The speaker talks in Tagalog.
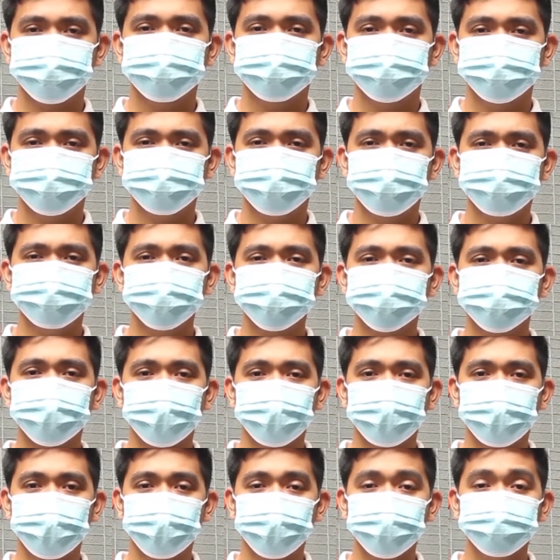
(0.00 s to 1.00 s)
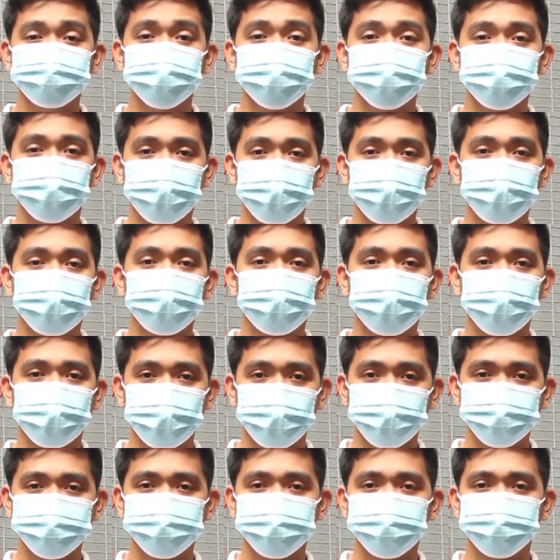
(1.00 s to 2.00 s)
Samantala ay
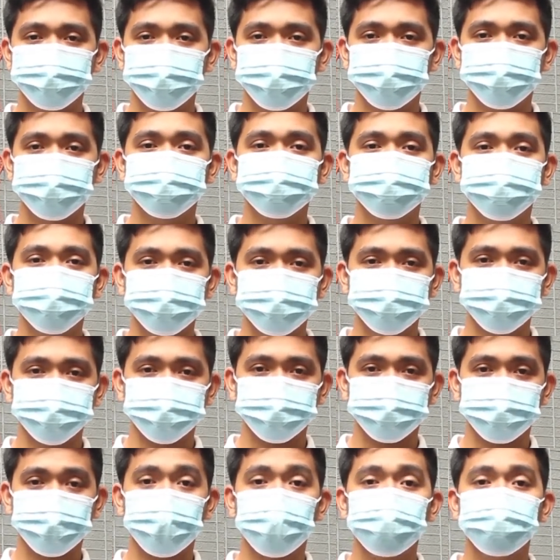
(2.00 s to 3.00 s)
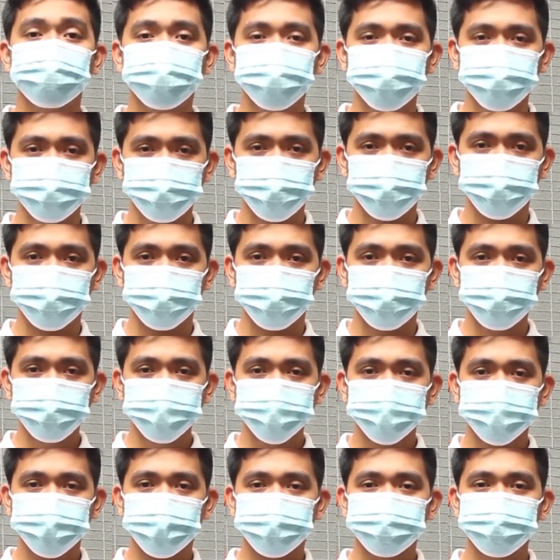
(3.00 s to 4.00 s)
pinaalalahanan naman ng minister ang publiko
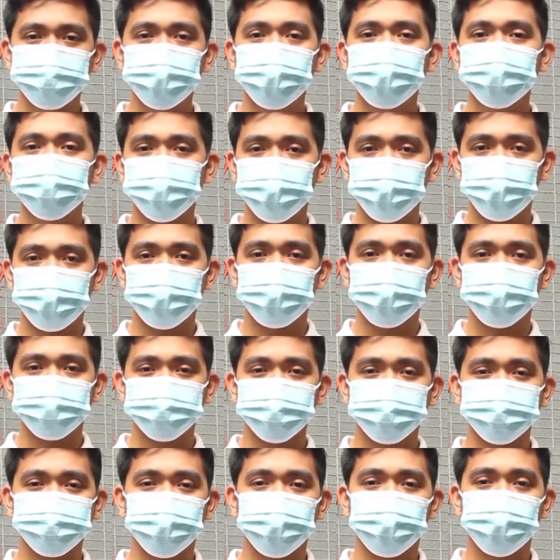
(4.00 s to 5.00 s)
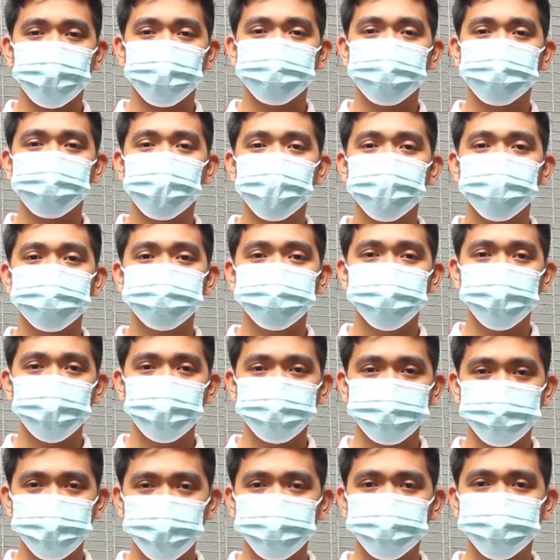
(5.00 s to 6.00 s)
kabilang na ang ating mga kababayang
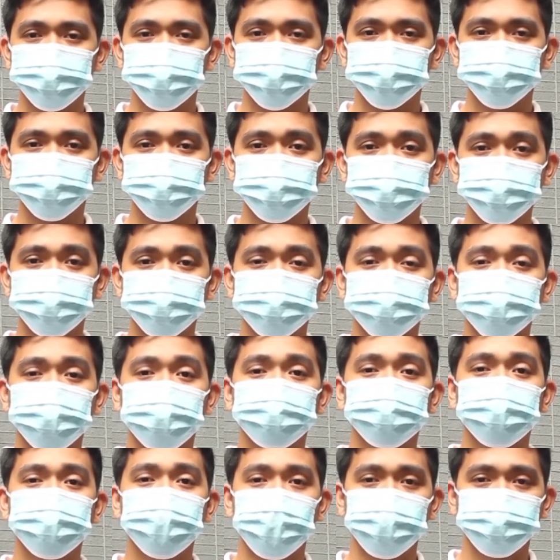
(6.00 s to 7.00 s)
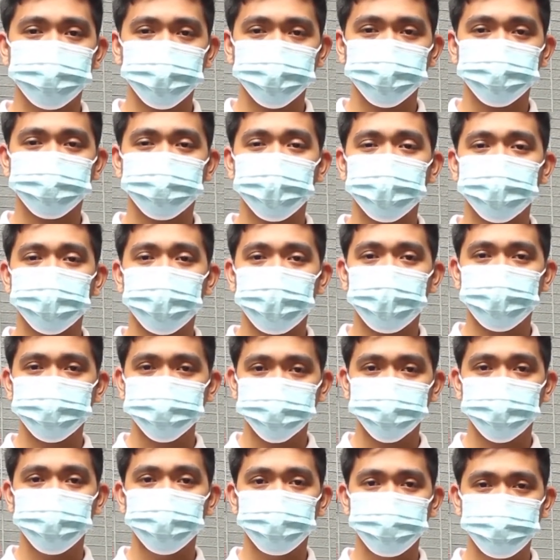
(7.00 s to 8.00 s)
Pilipino na sumunod sa ipinapatupad na
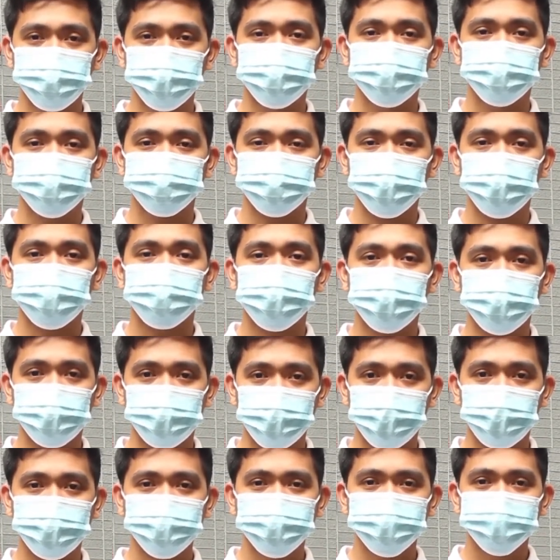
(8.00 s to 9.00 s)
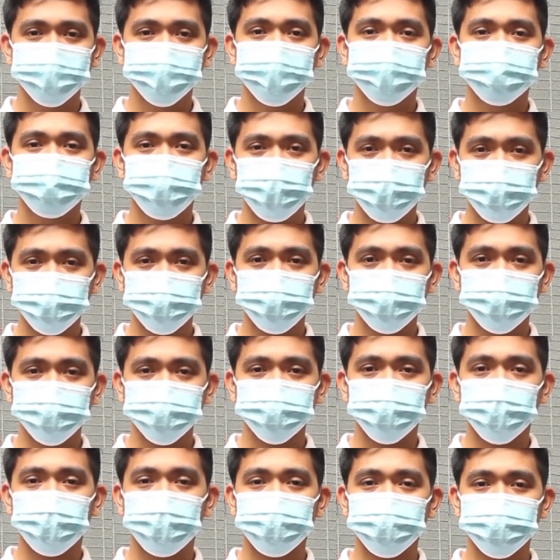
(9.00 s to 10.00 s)
SOP ng pamahalaan para na
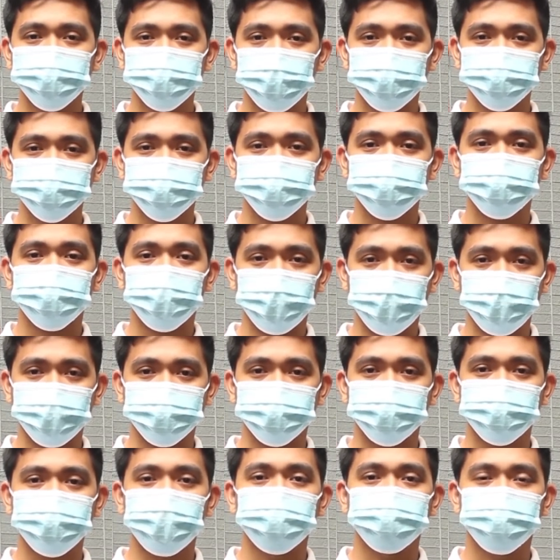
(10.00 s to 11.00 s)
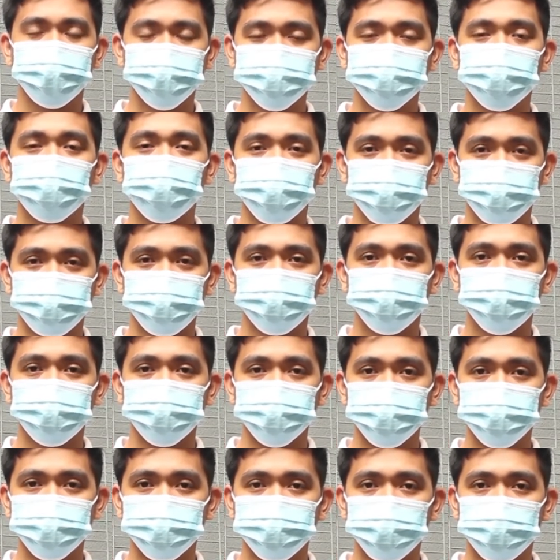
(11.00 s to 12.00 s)
rin sa kaligtasan ng lahat laban sa
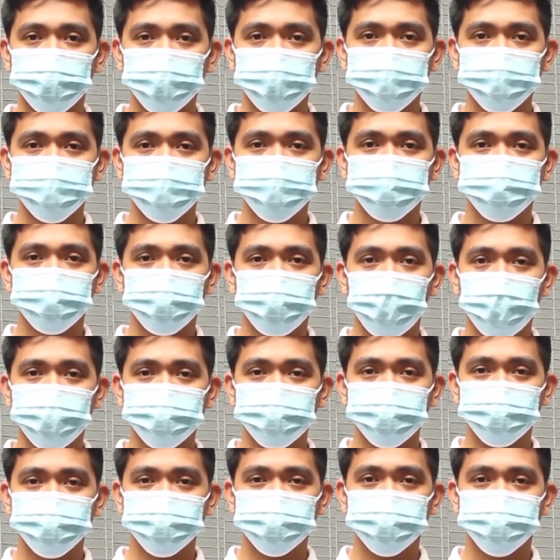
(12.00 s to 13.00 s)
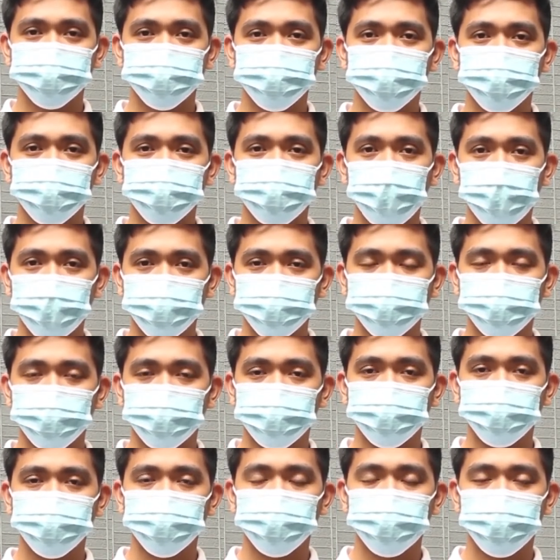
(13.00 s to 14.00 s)
COVID-19. Mula dito sa Johor Bahru,
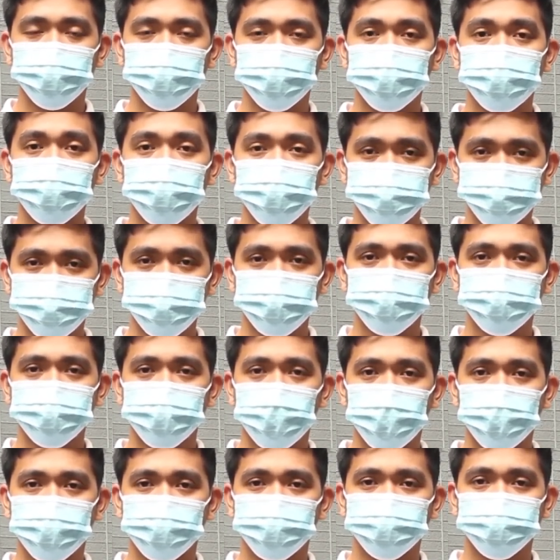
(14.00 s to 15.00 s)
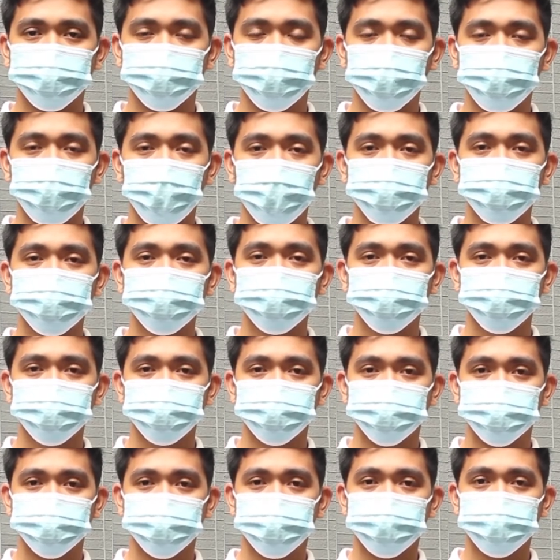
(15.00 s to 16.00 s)
nag-uulat Dave Lingaro, Kabayan
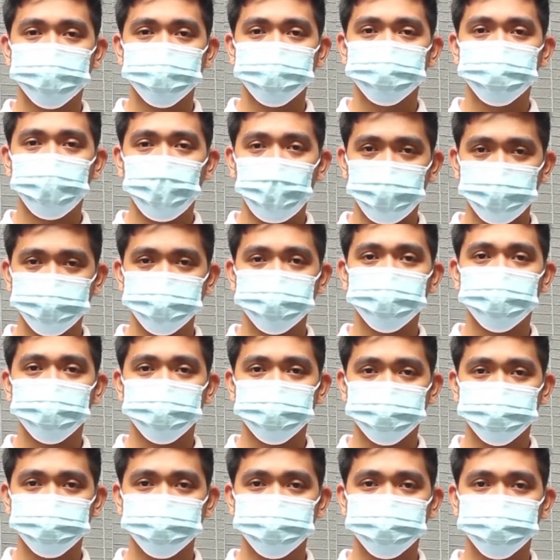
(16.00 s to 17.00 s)
News, Malaysia.